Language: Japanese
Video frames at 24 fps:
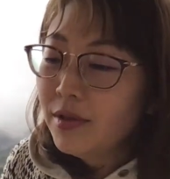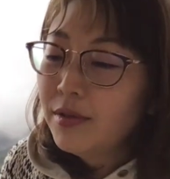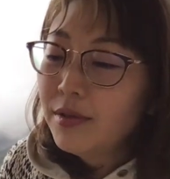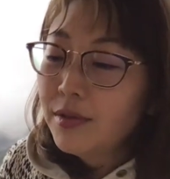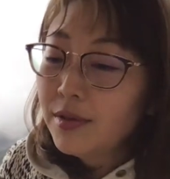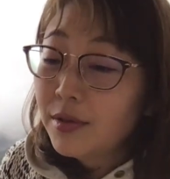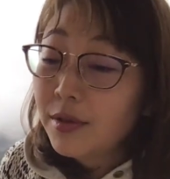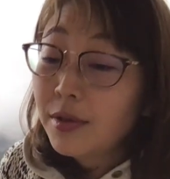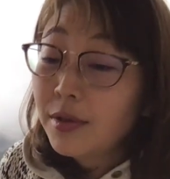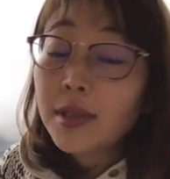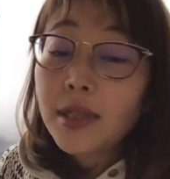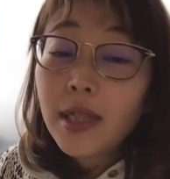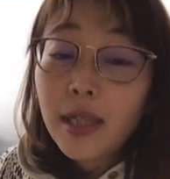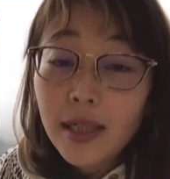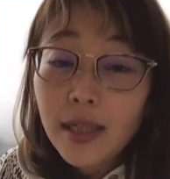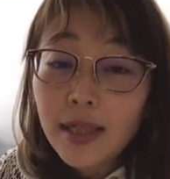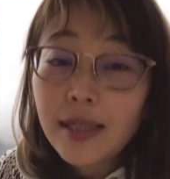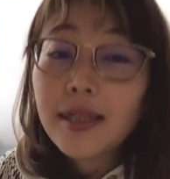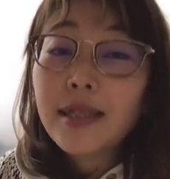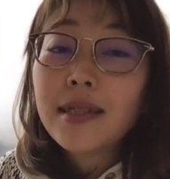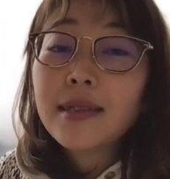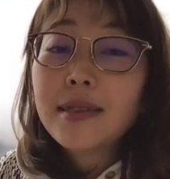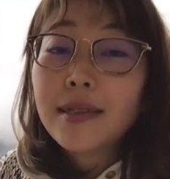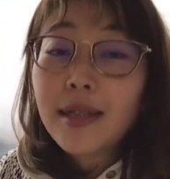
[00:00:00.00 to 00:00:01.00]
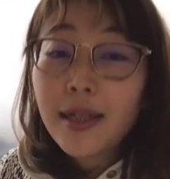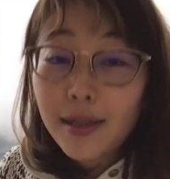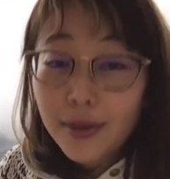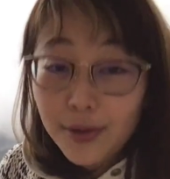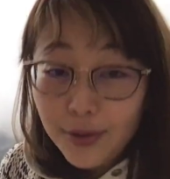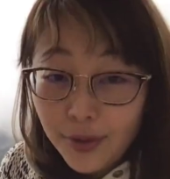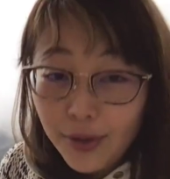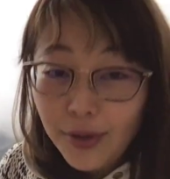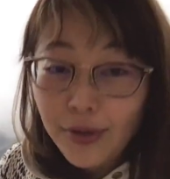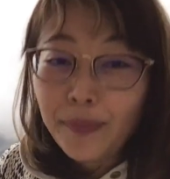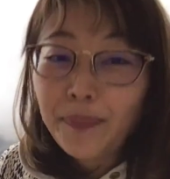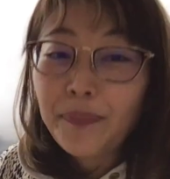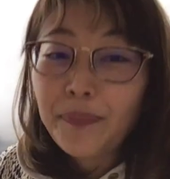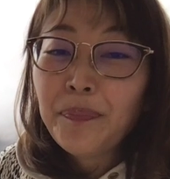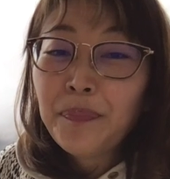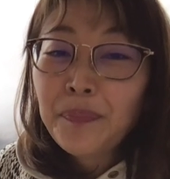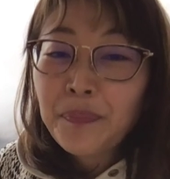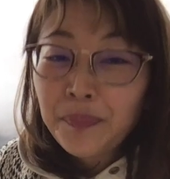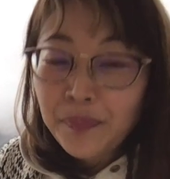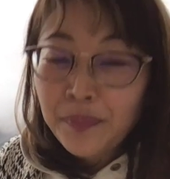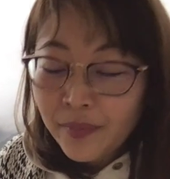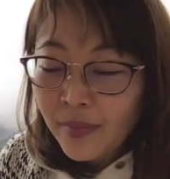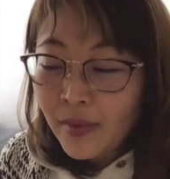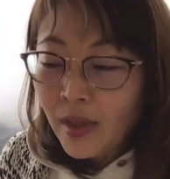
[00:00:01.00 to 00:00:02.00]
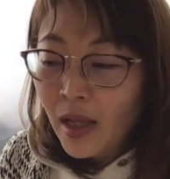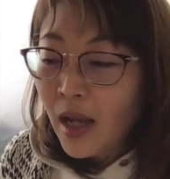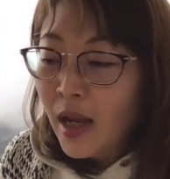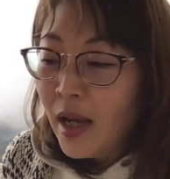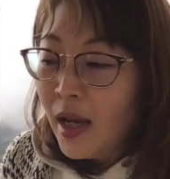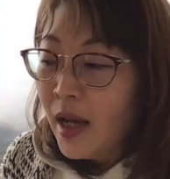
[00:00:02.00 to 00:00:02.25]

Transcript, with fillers: う存在なんですけど、うん。